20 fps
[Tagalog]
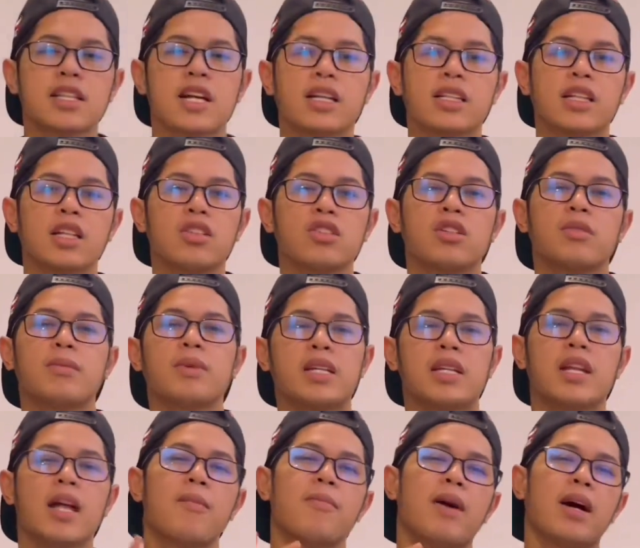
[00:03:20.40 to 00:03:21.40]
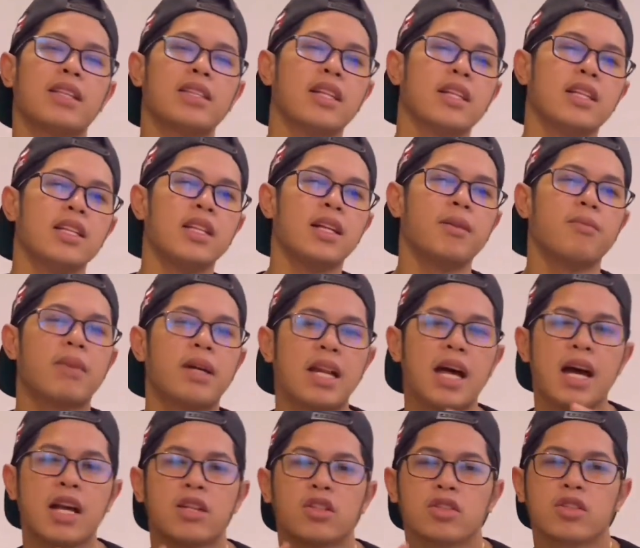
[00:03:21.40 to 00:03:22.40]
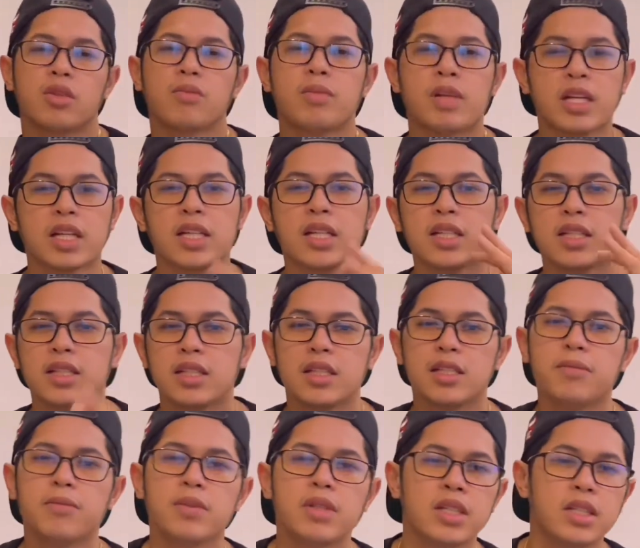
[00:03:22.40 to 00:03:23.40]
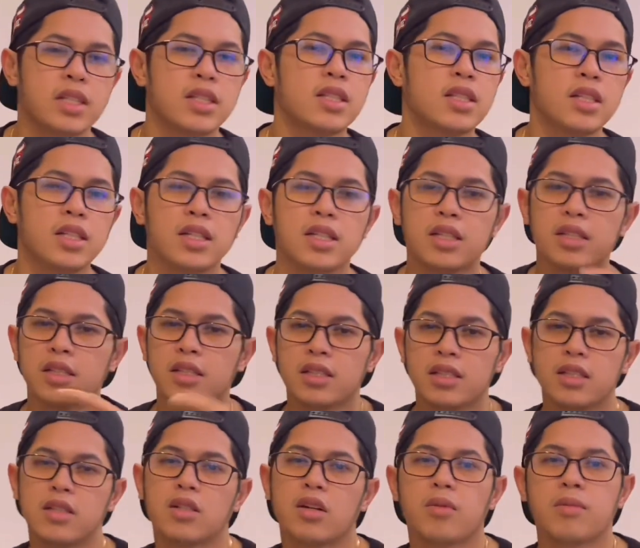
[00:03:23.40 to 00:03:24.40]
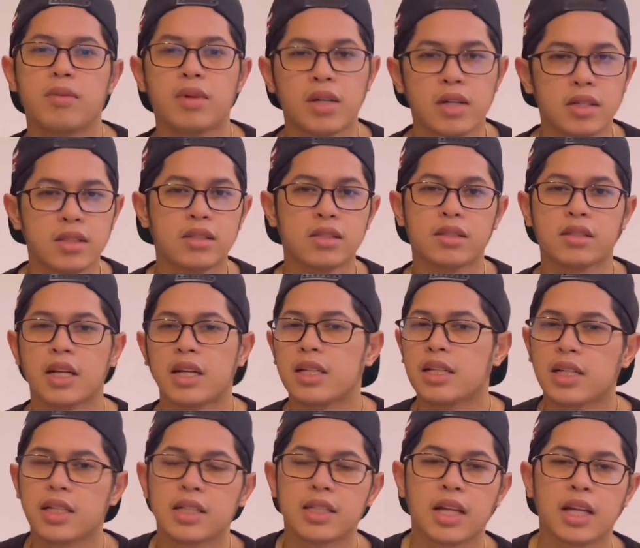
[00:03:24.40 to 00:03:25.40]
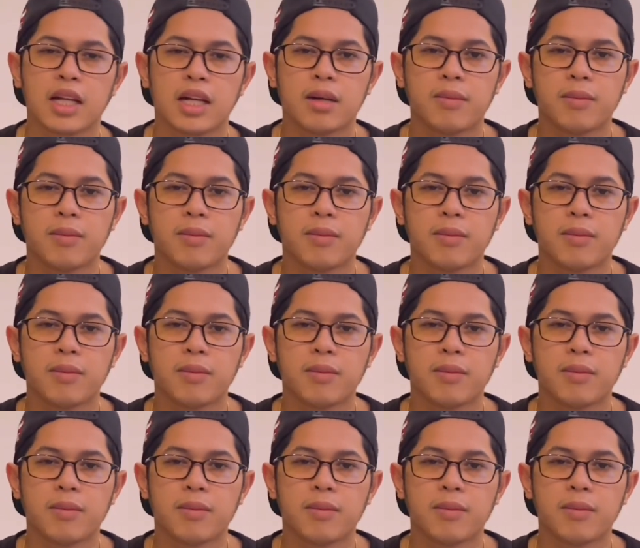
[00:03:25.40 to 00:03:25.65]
nakita nyo naman na napakadali lang manalo. Sobrang easy, breezy, easy. Sobrang dali lang talaga